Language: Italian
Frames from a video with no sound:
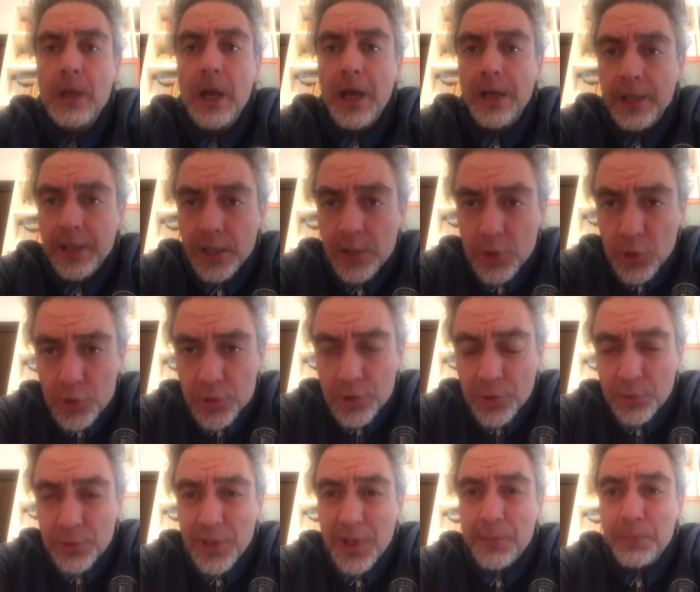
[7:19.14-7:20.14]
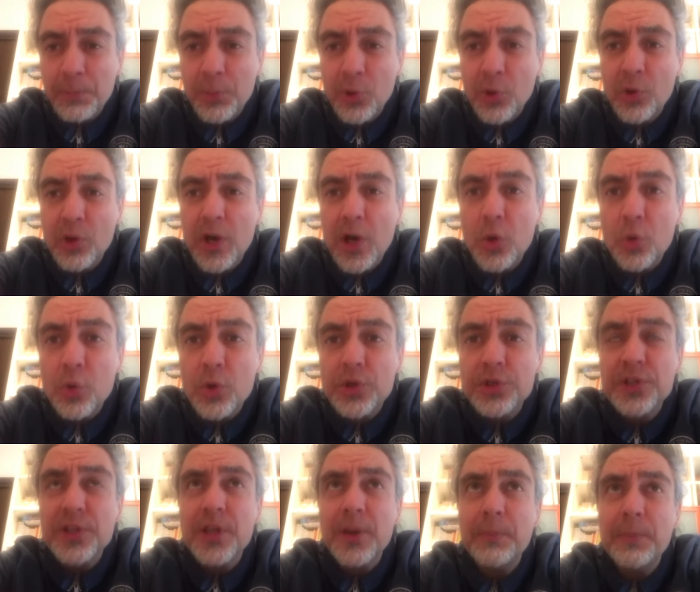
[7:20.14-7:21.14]
Anche il nostro tempo ora
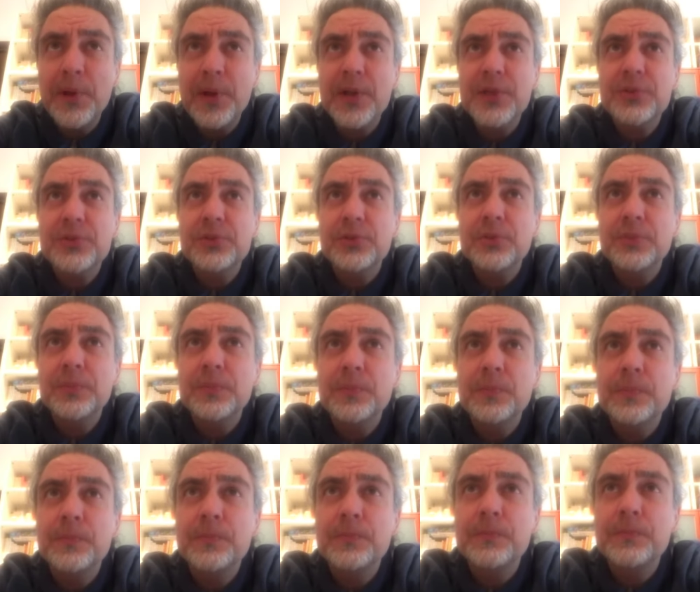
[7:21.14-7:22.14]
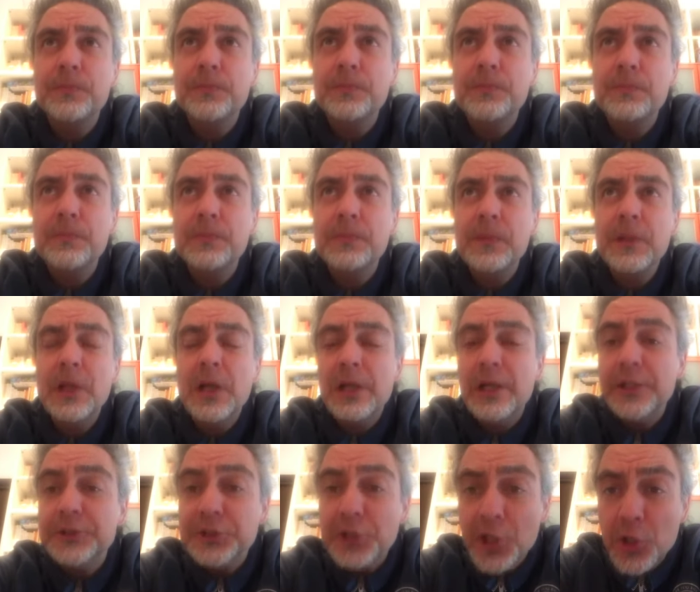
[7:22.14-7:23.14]
urge da presso.
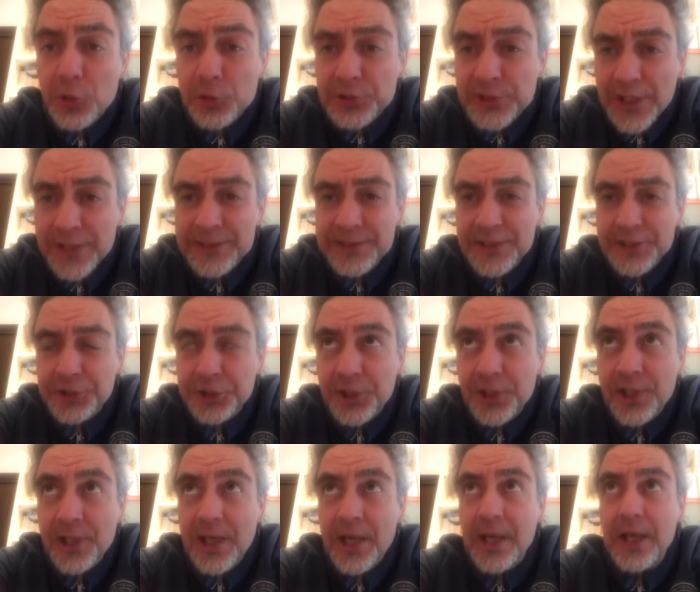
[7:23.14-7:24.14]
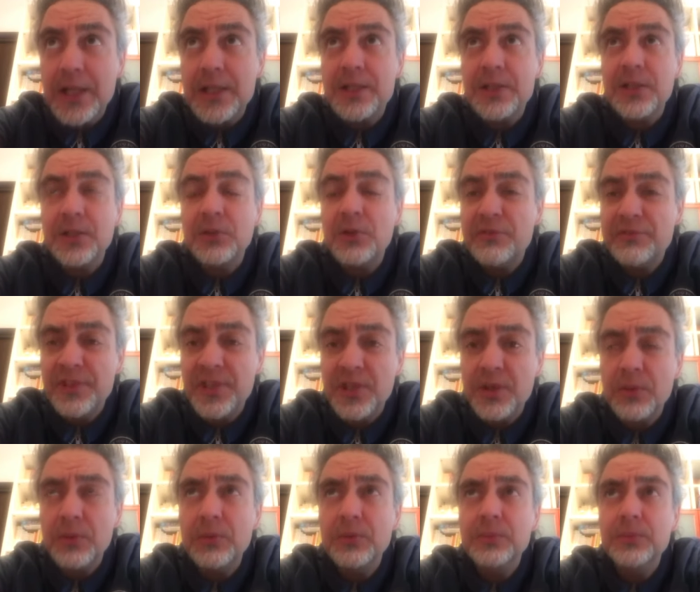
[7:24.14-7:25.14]
Le circostanze ci incalzano, è
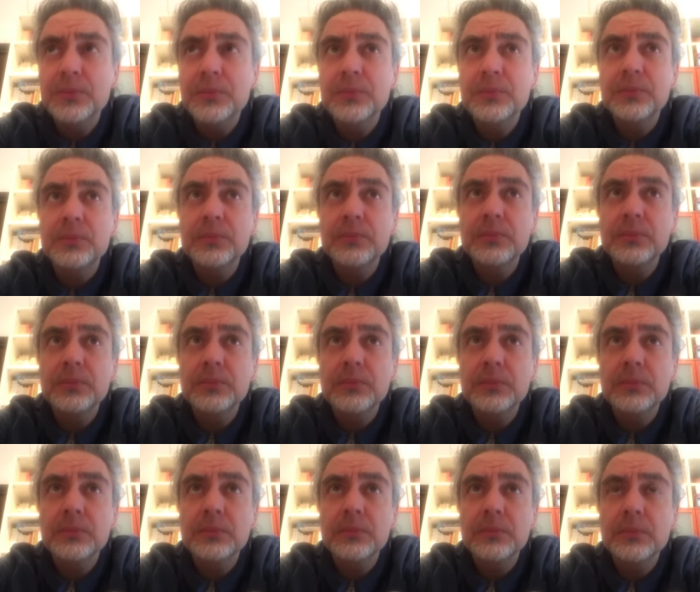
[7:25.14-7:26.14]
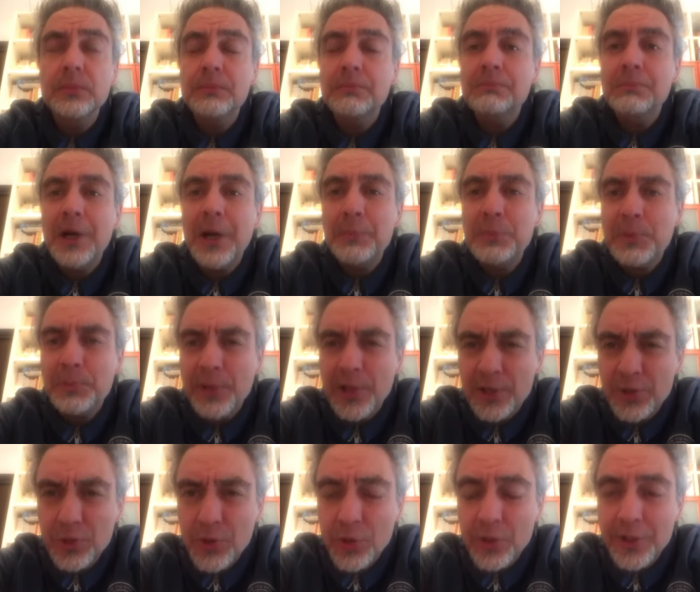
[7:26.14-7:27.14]
vero. Ma mi
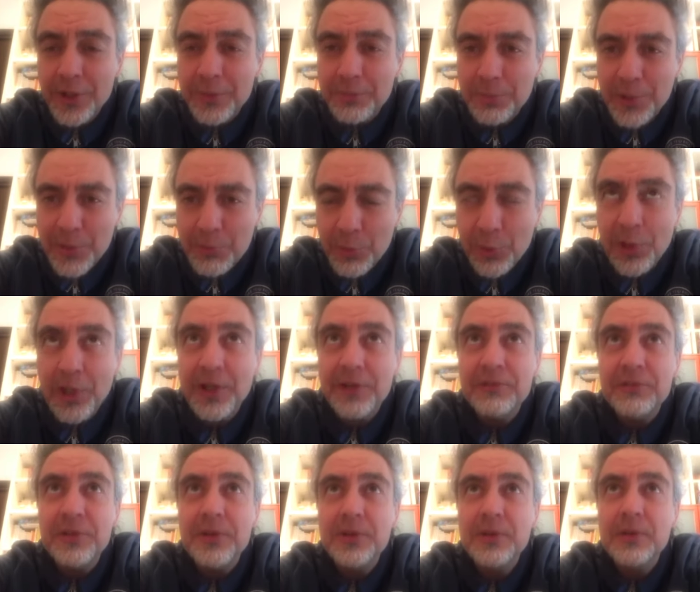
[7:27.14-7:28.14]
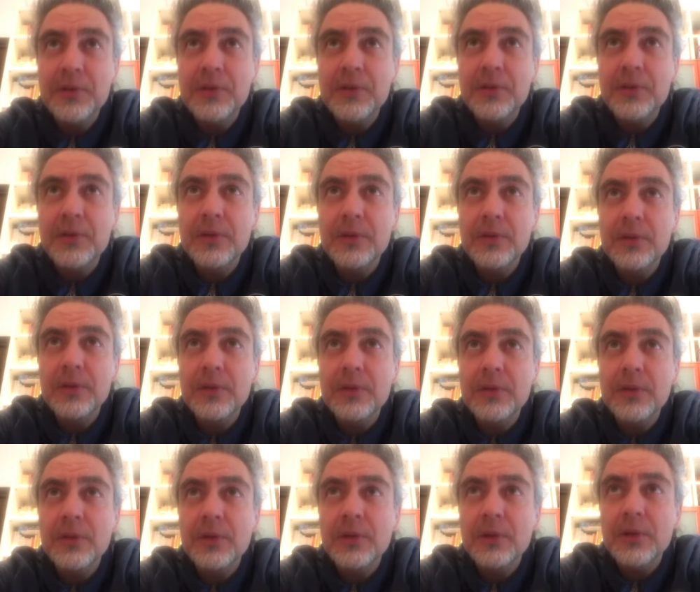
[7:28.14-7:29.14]
perdoni, Primo Levi,
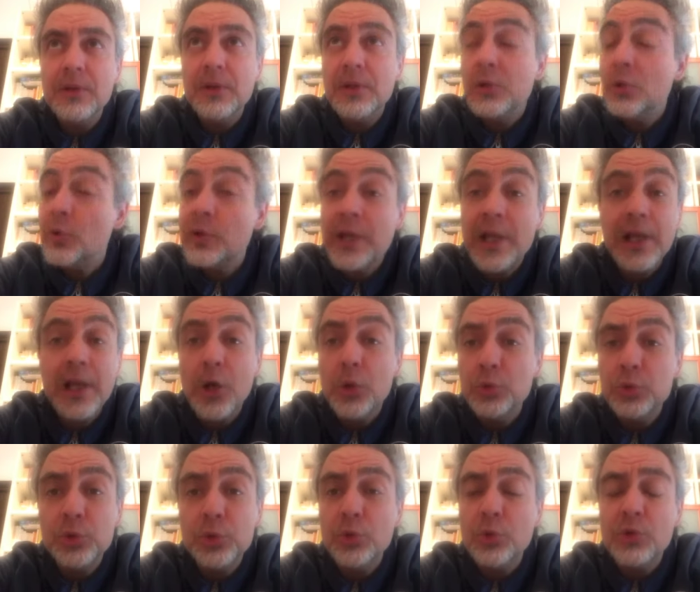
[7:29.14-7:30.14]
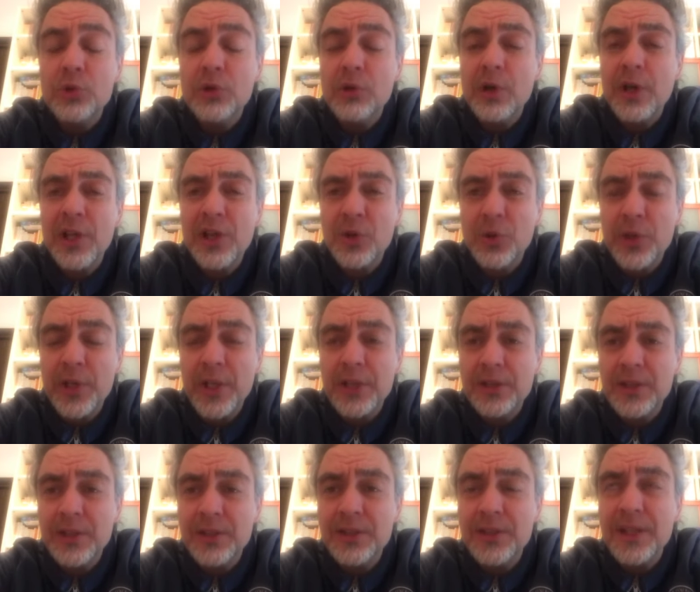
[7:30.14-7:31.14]
non è l'autunno che noi
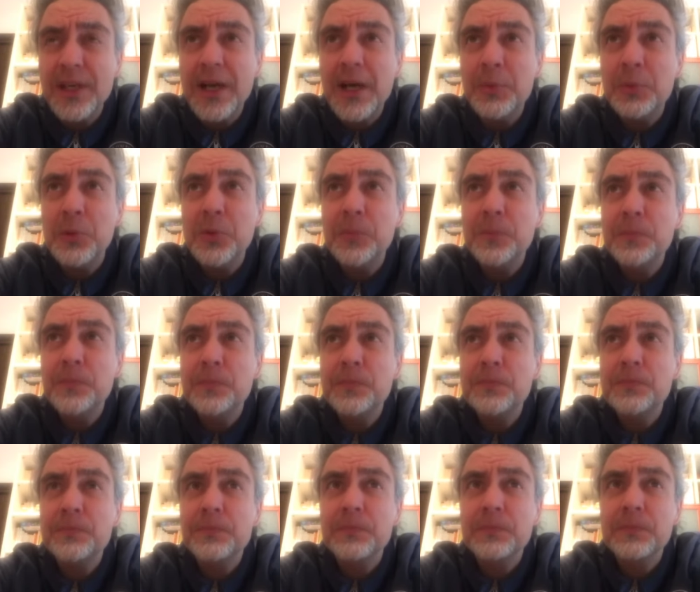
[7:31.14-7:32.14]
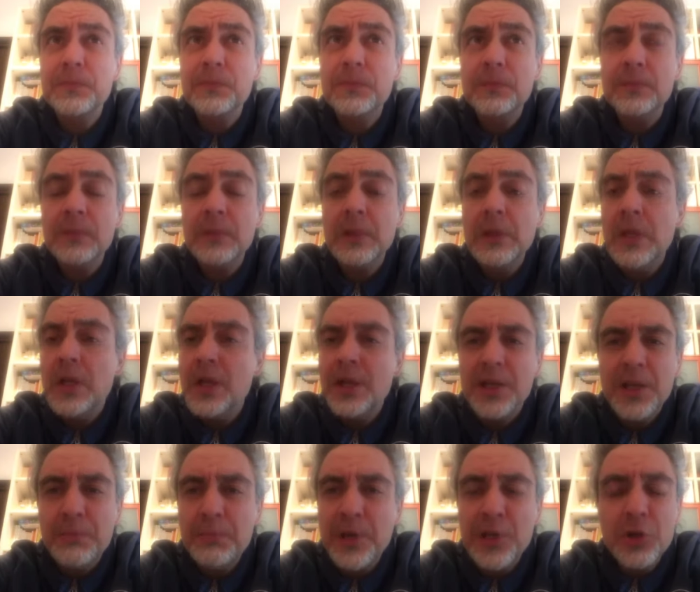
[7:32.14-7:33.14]
attendiamo,
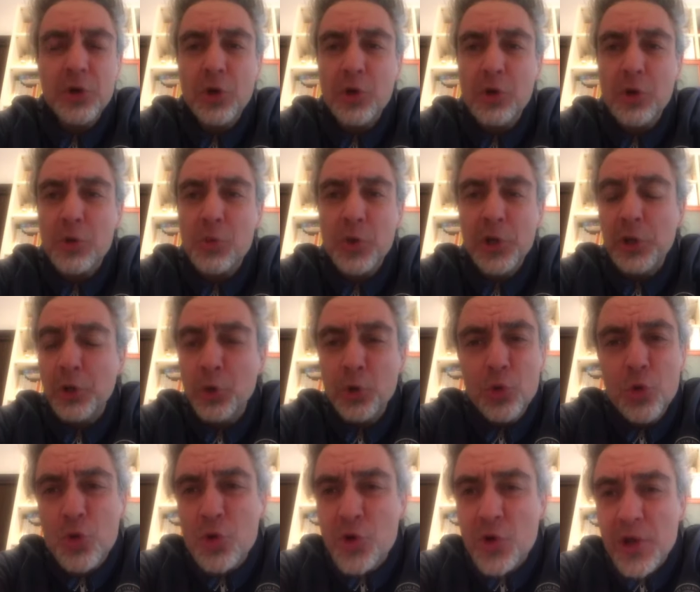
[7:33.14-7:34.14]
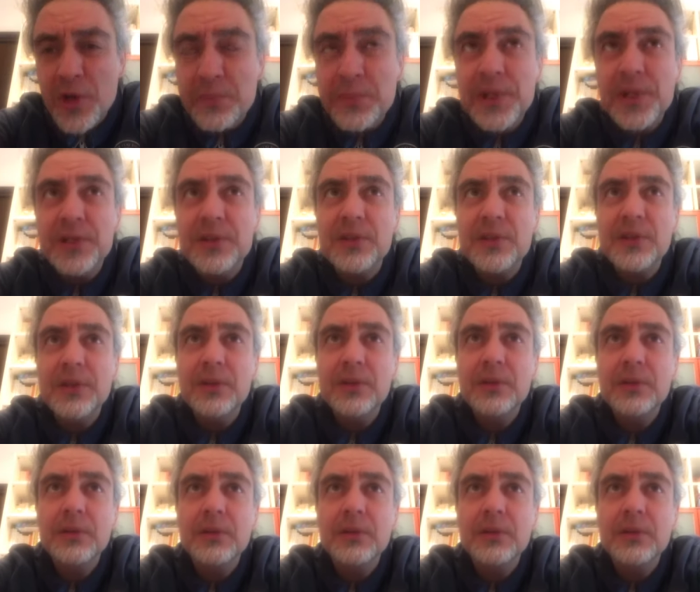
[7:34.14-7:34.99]
nemmeno quello lungo e mite.